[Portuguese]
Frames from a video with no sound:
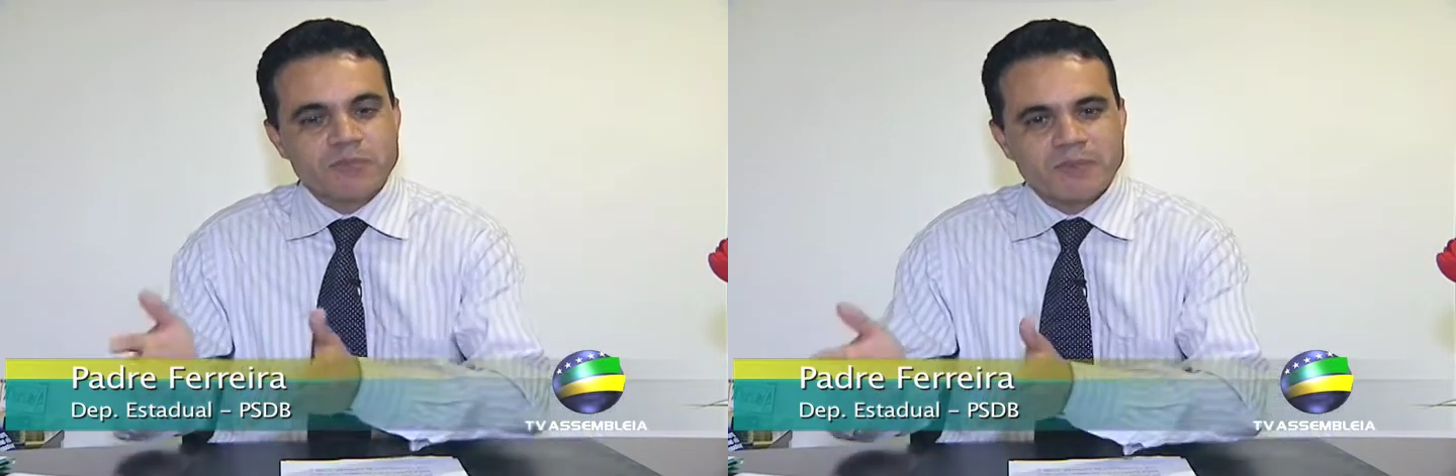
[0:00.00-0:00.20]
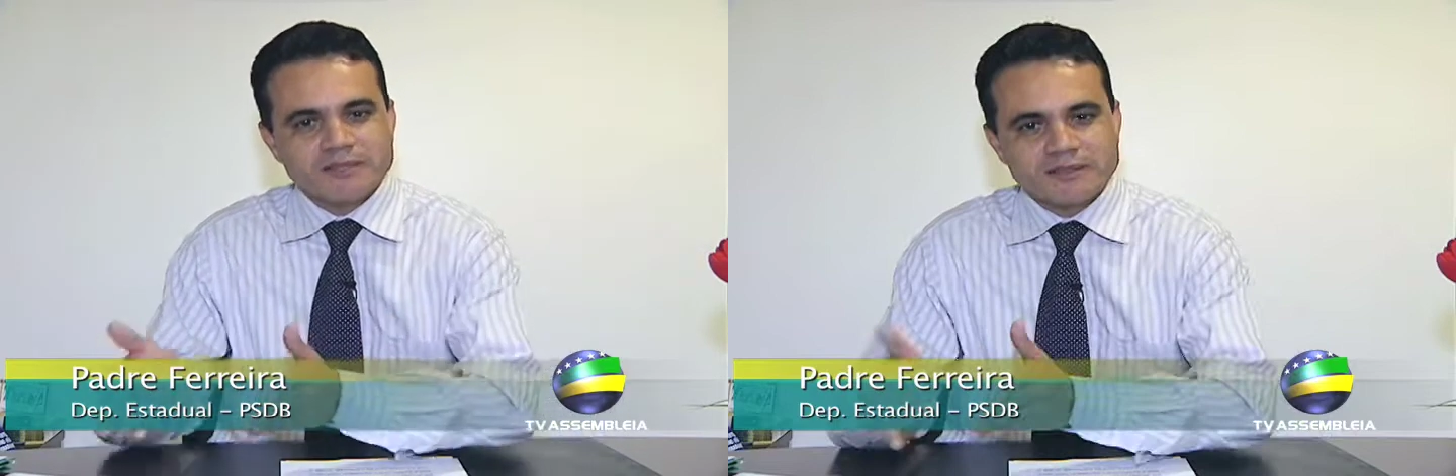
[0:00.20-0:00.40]

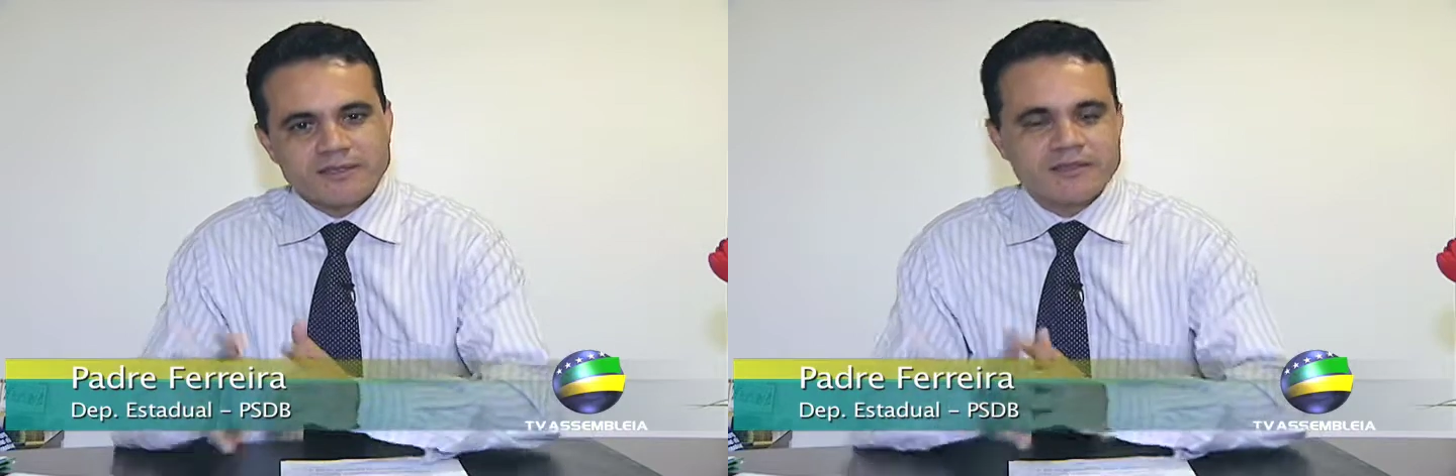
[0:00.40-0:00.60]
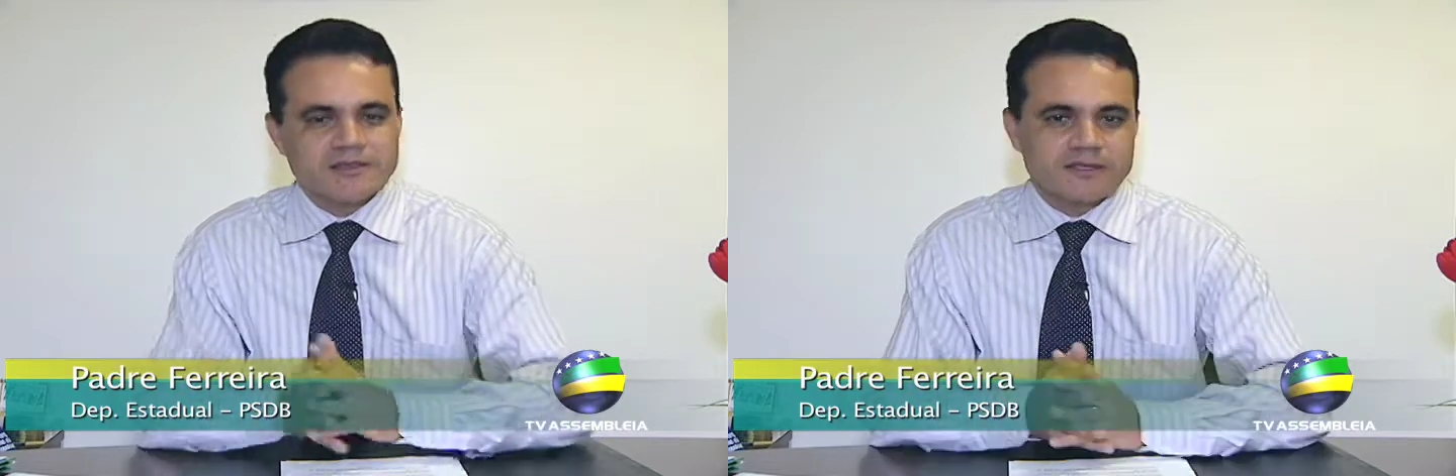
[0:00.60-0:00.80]

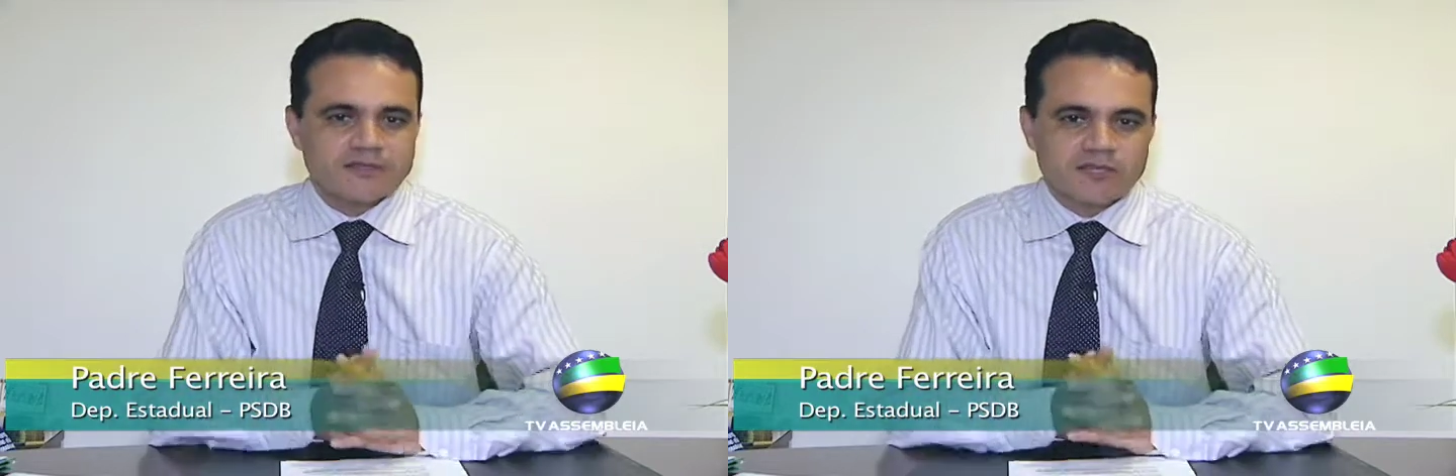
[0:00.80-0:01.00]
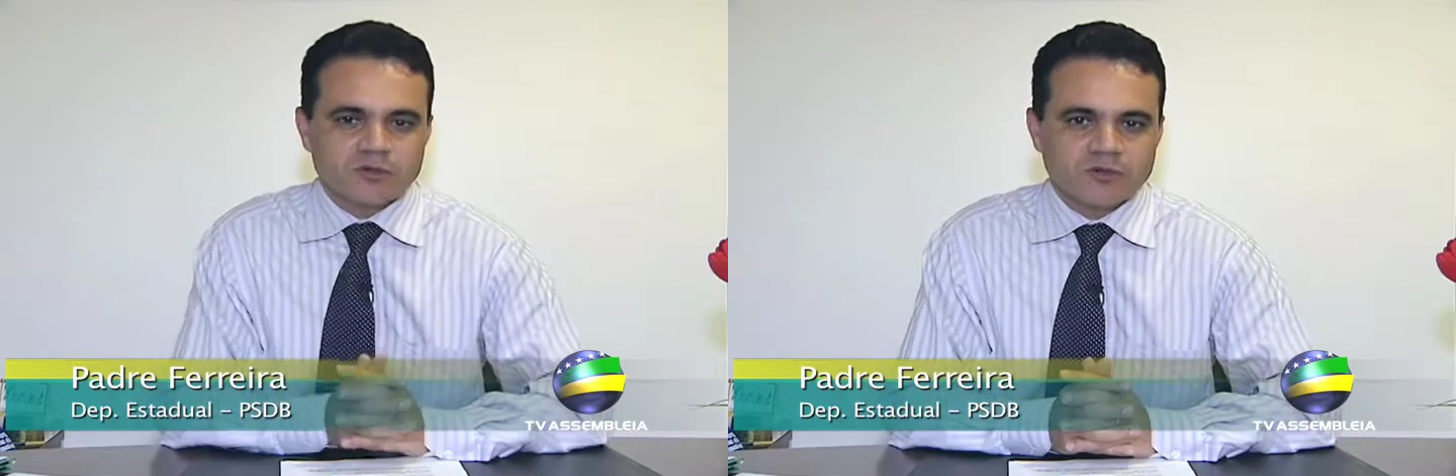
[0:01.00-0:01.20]
pesquisa e
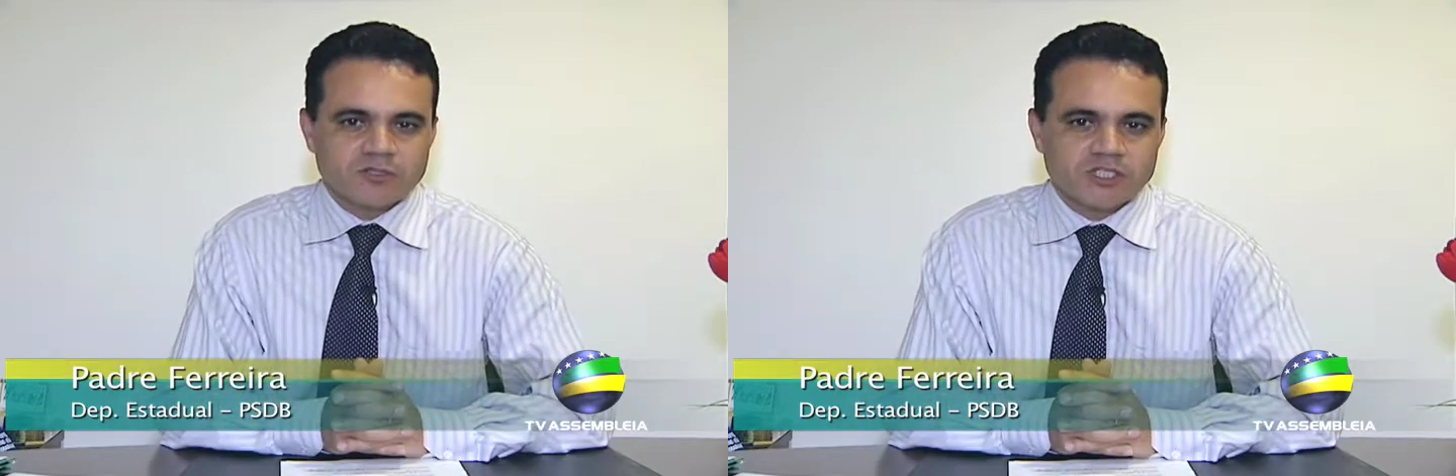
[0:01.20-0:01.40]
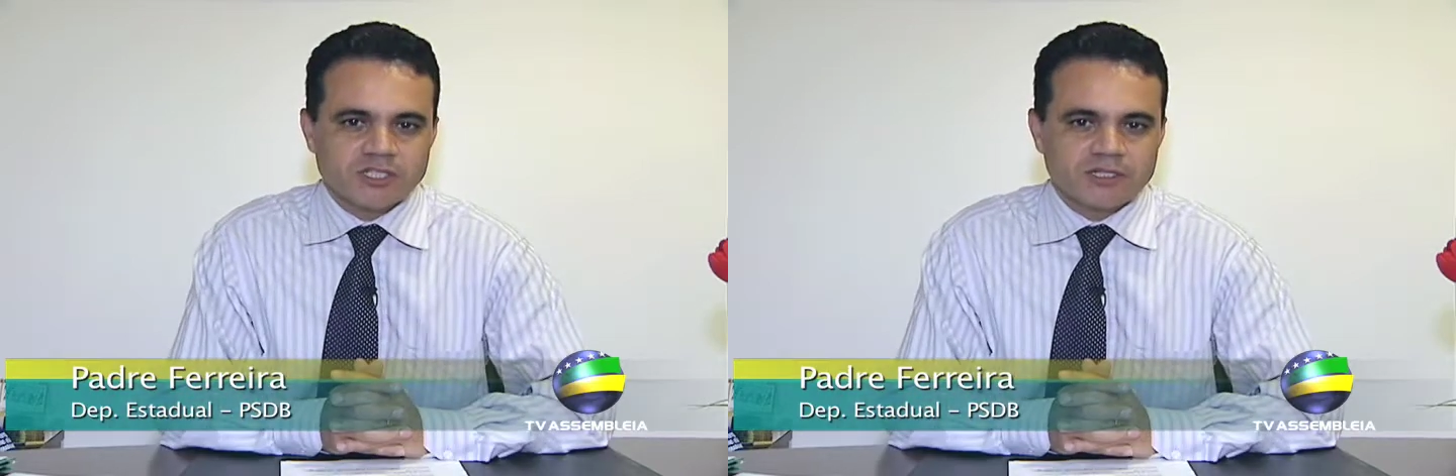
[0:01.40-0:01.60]

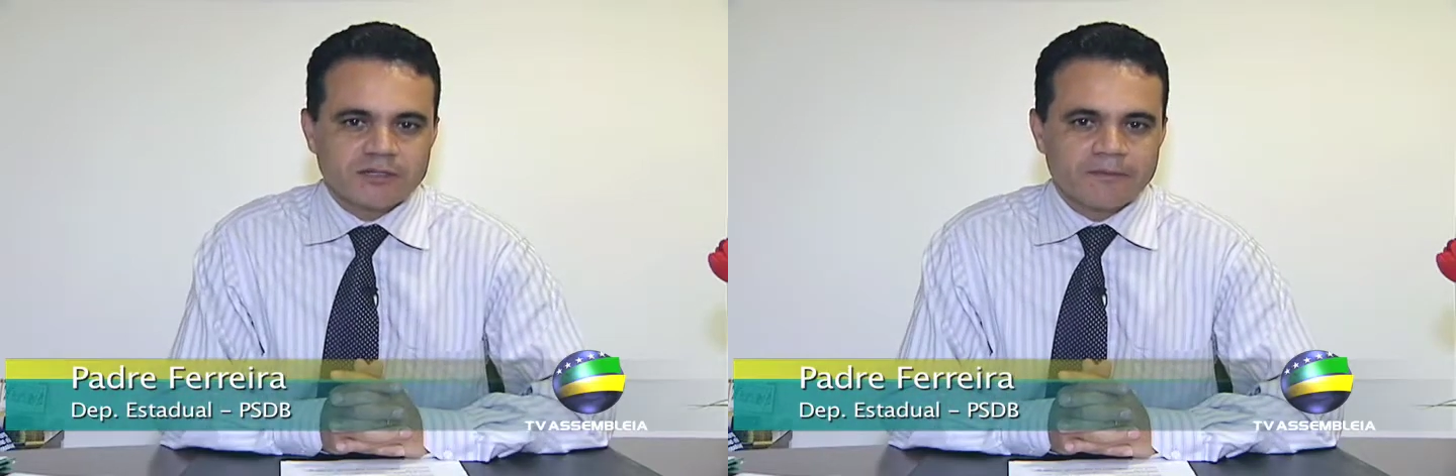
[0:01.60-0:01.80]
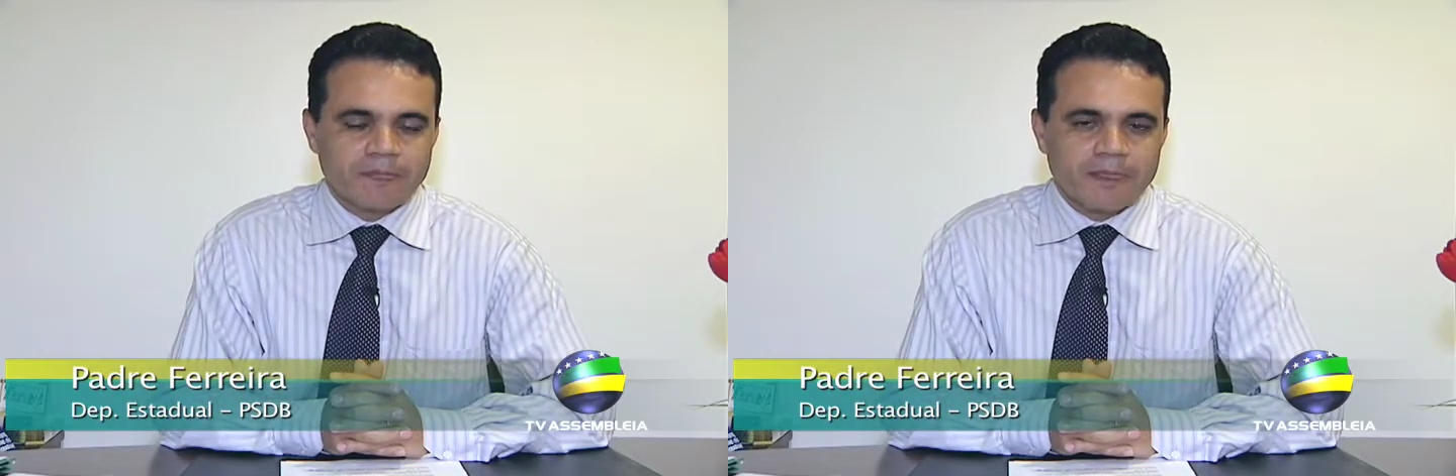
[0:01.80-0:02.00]
tecnologia